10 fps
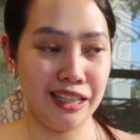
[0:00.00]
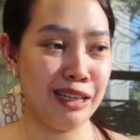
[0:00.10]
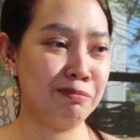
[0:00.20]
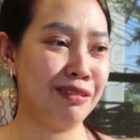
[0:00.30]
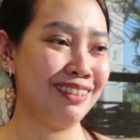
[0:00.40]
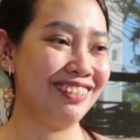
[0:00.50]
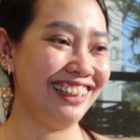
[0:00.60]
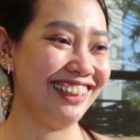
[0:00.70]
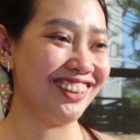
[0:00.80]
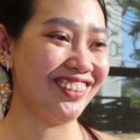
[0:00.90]
Ay, ang bango
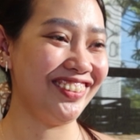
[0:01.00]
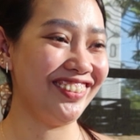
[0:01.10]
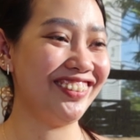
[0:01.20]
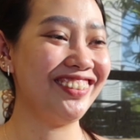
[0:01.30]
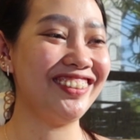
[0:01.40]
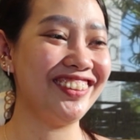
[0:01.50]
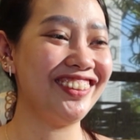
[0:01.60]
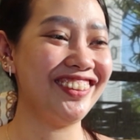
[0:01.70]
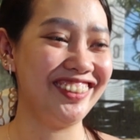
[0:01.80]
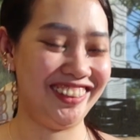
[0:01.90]
nito.
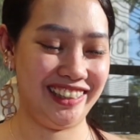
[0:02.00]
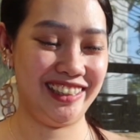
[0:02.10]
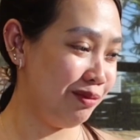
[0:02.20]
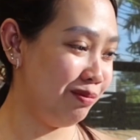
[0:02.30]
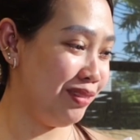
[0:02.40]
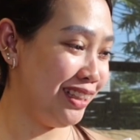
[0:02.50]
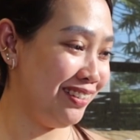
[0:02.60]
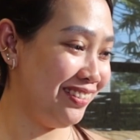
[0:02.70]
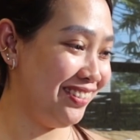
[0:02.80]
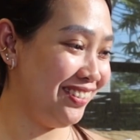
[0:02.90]
Ano? Ang
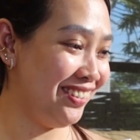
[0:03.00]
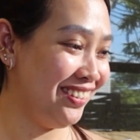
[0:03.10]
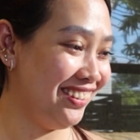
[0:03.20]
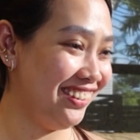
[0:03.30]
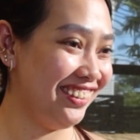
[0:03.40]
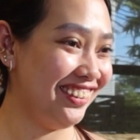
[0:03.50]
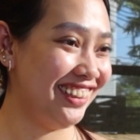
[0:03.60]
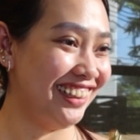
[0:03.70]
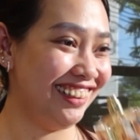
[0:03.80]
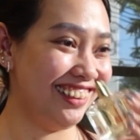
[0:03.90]
bango.
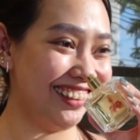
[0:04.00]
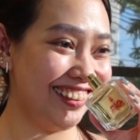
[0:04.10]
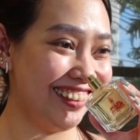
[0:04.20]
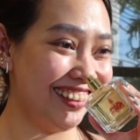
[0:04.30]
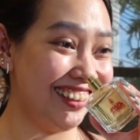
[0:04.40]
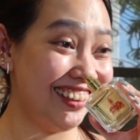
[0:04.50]
Pagka